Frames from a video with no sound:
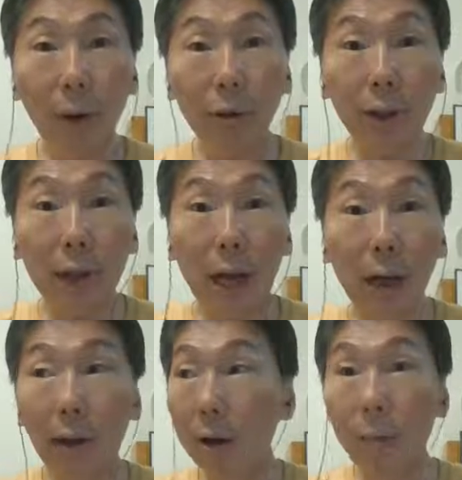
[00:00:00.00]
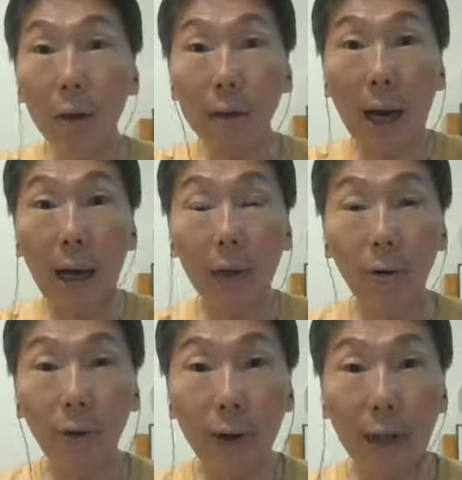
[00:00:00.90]
没有东西挡到，也没有杂音。
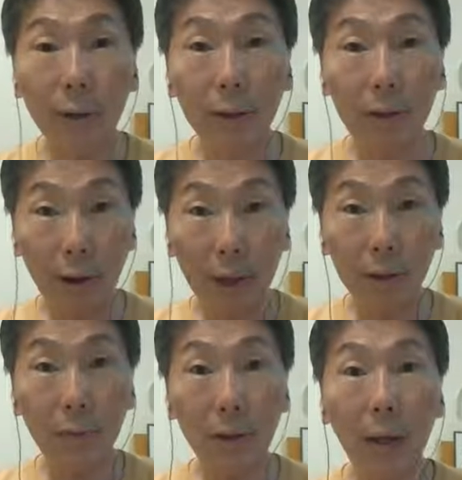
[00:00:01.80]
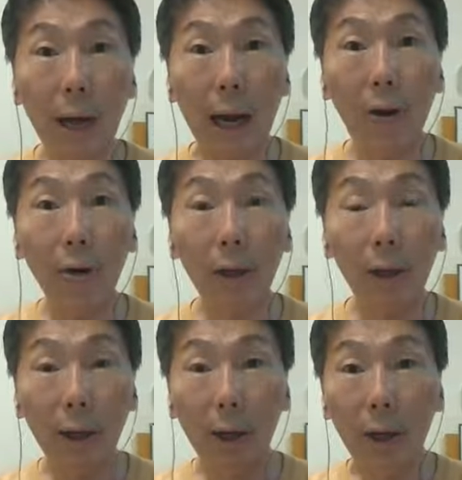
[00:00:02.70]
我就开始教他怎么喊口
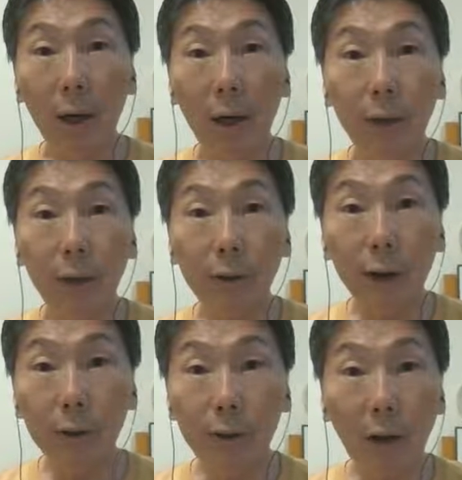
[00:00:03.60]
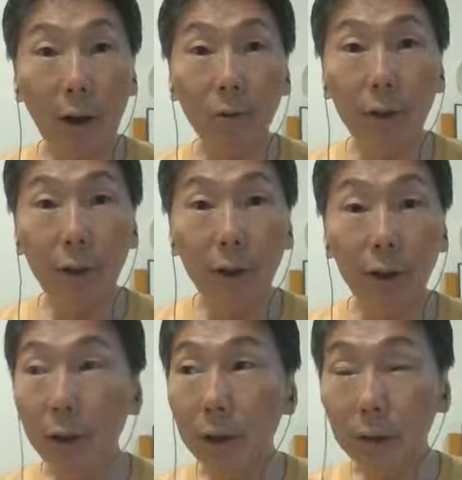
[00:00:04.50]
令，立正、稍
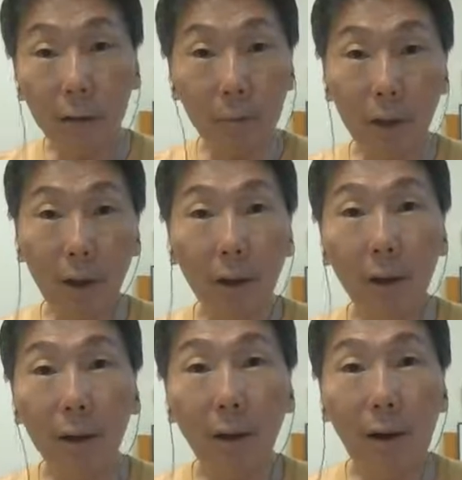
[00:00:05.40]
息，什么。